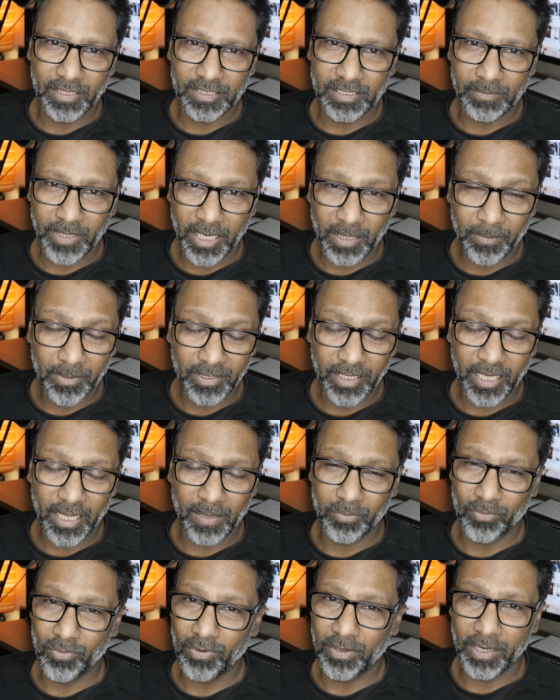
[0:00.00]
जैसे मैंने बताया
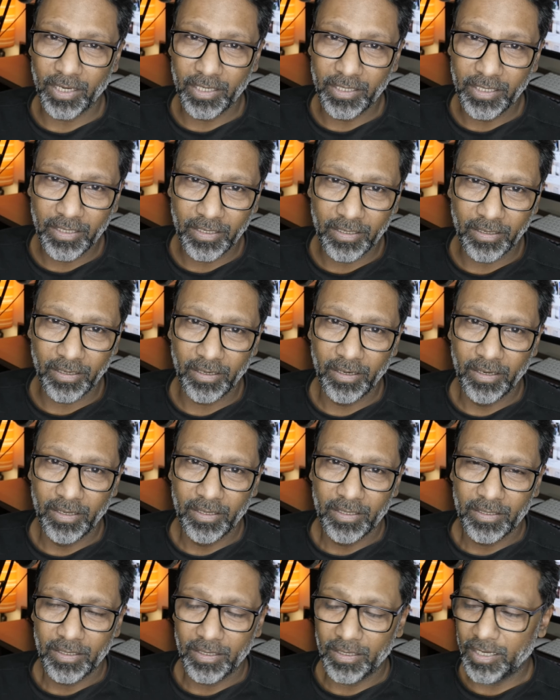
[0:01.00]
आपको कल ही कल
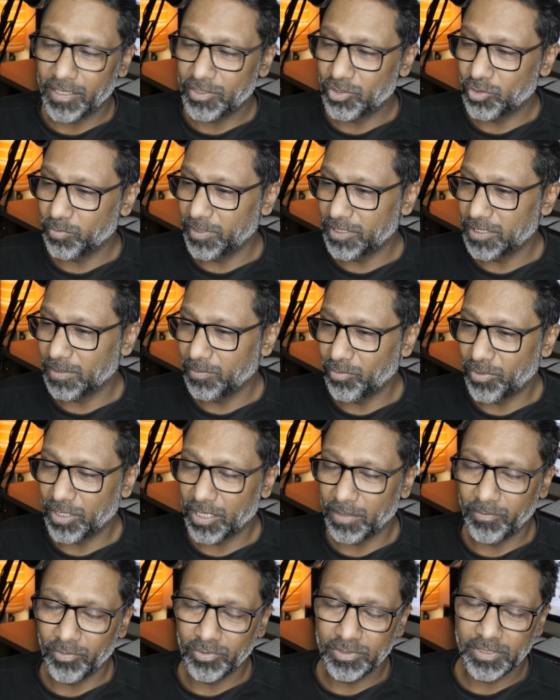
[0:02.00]
आज सुबह जब
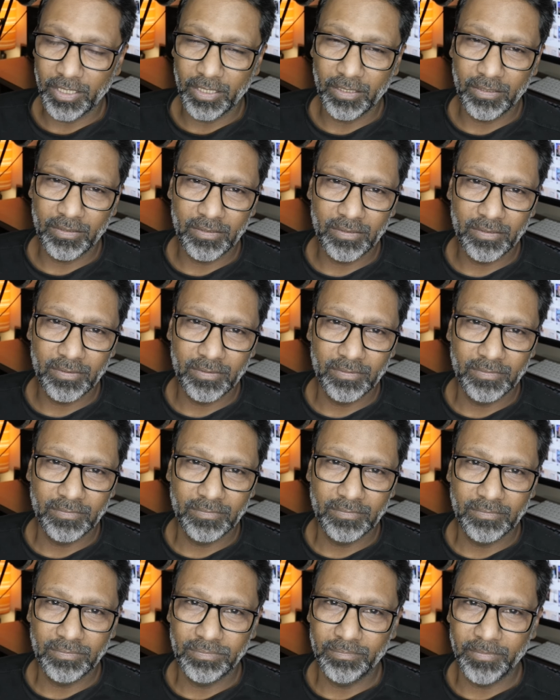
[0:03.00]
उठा मुझे
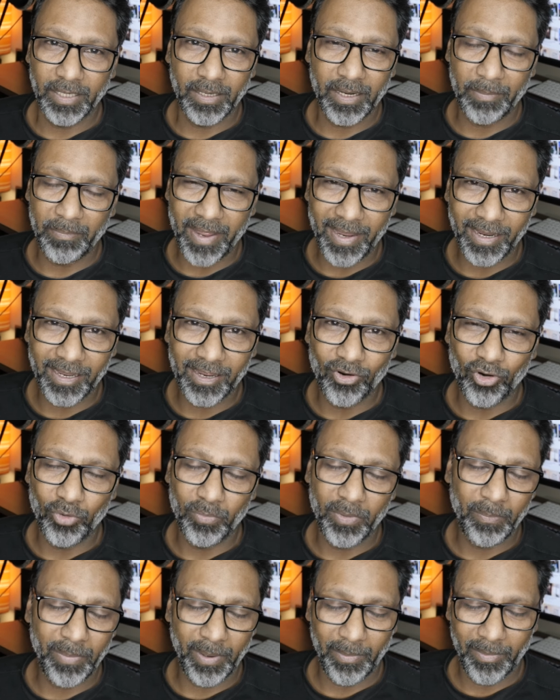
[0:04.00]
मेरे बैंक
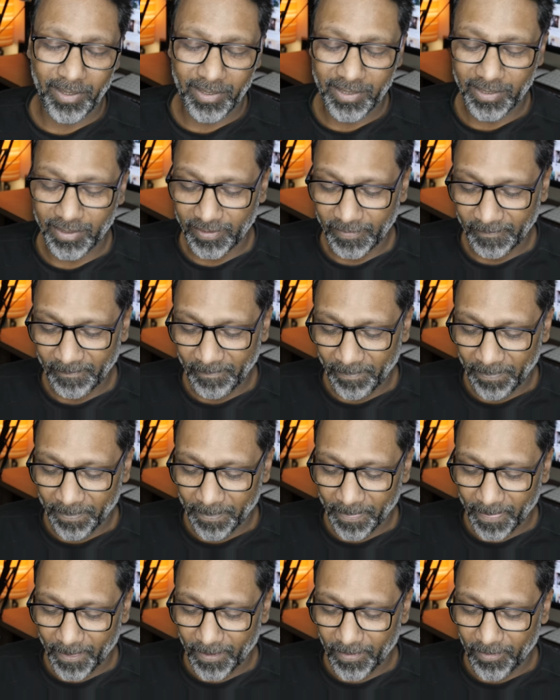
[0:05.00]
अकाउंट में पेमेंट था
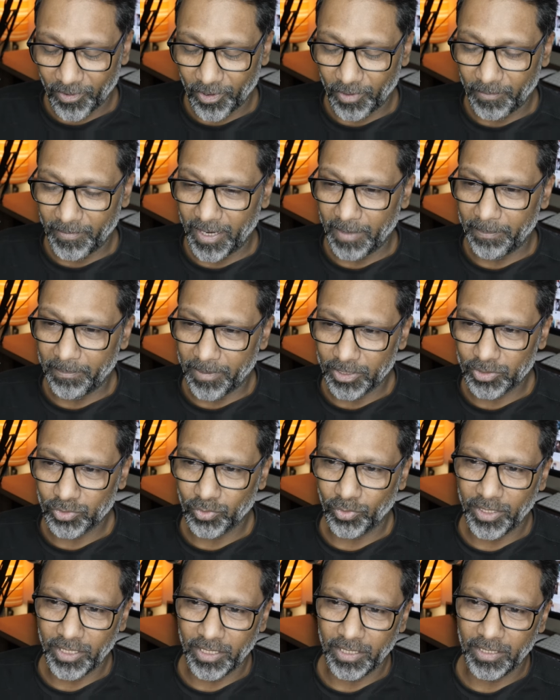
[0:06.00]
और मैंने
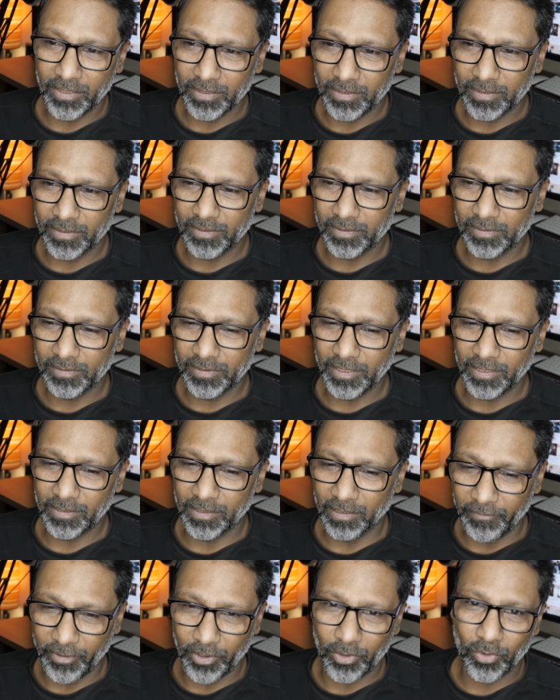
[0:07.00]
परसों ही
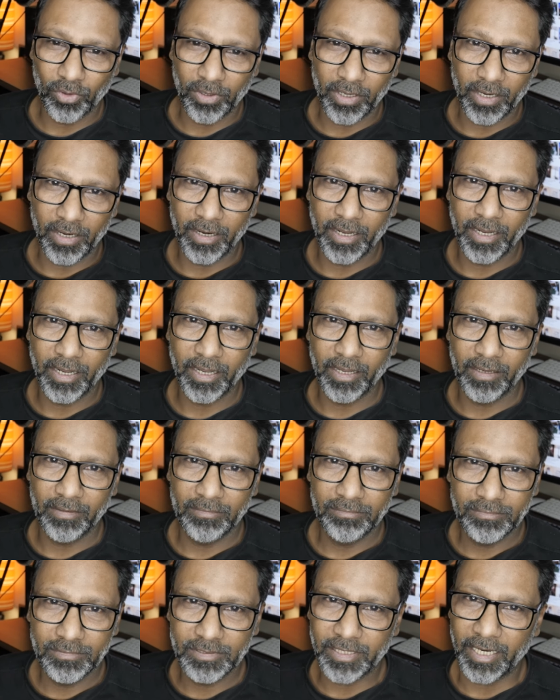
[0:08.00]
इतना विड्रॉ करना है
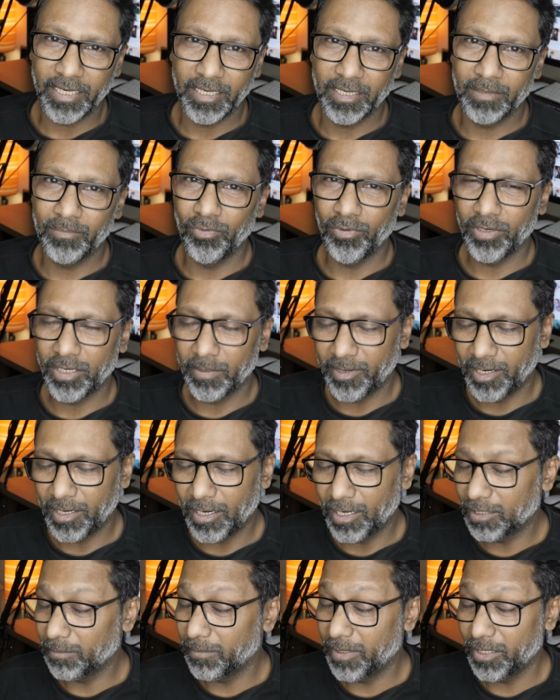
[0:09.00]
चाहिए बोल के मैं
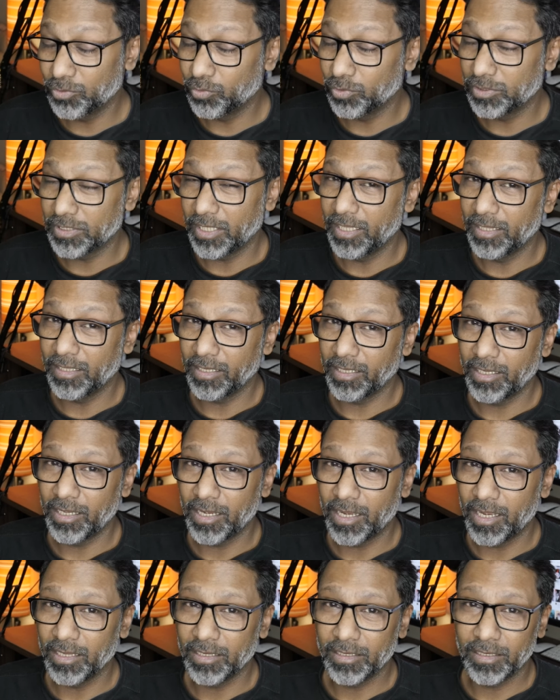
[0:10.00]
डालता मैंने सोचा नहीं था कि
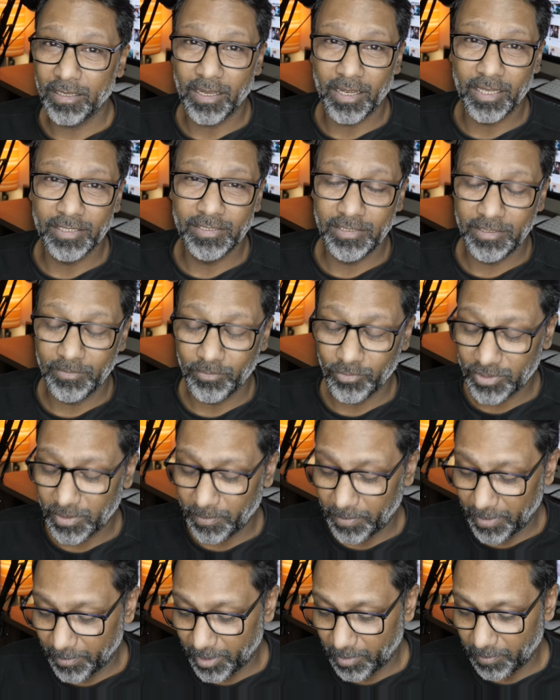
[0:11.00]
आ, आज ही मुझे
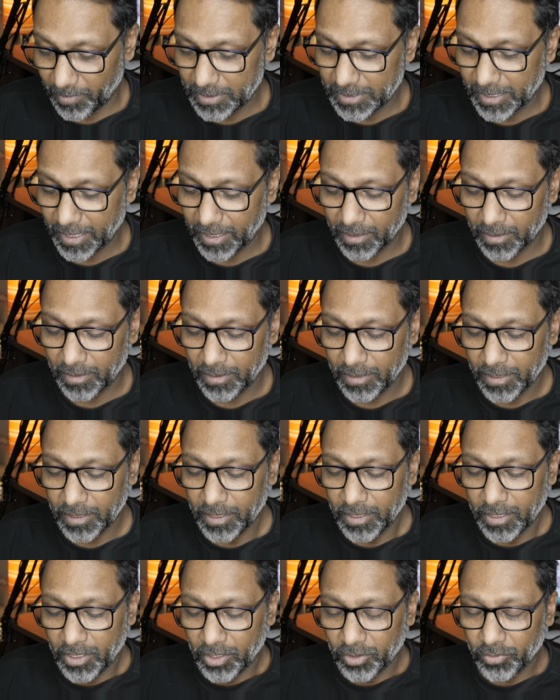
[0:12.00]
पेमेंट मिल जाएगा
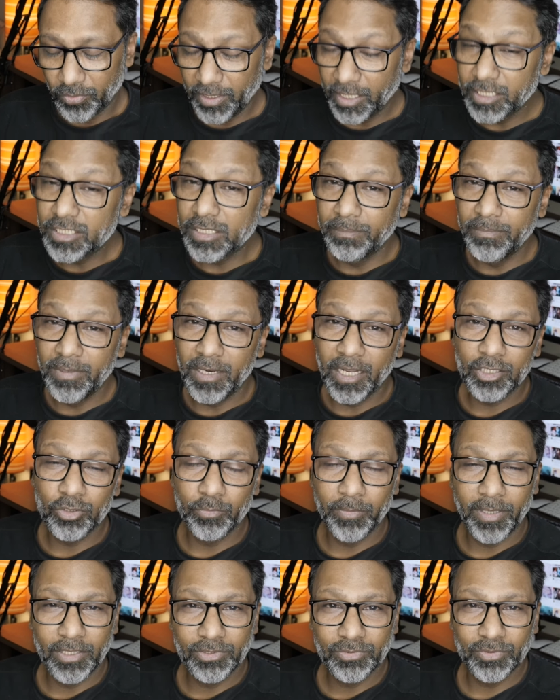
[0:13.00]
तो ये जब मिला
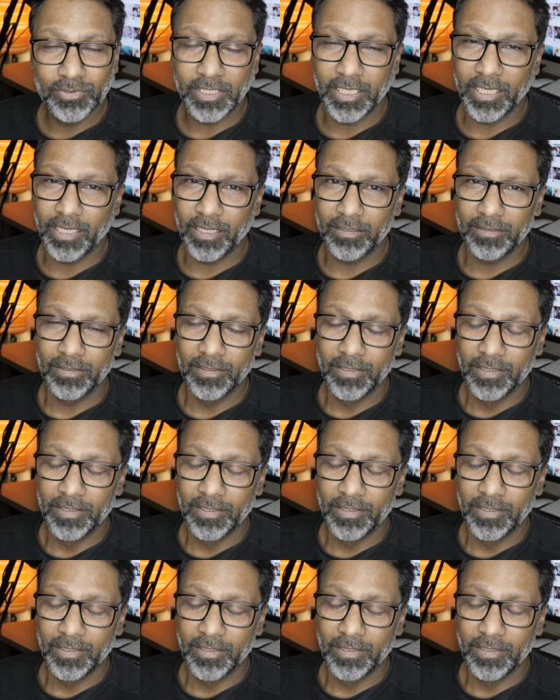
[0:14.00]
तो मैंने सोचा यार